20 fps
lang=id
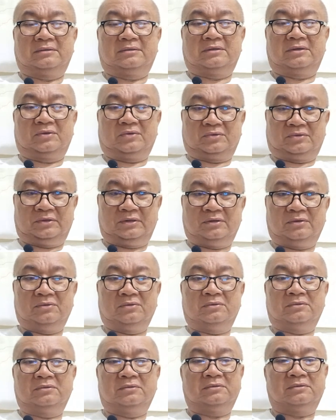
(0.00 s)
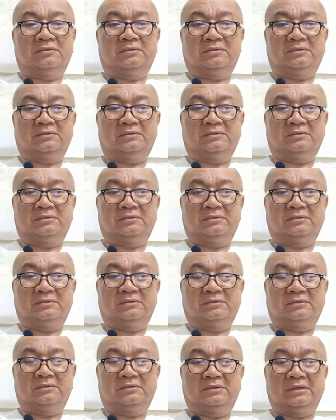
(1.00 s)
kerusi dun
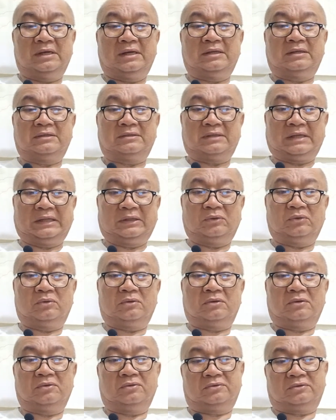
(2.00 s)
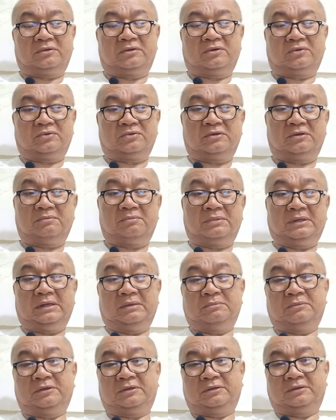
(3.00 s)
dan satu kerusi
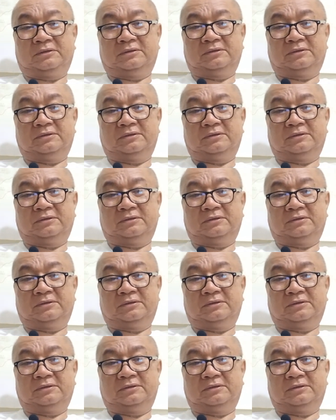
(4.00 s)
peliman.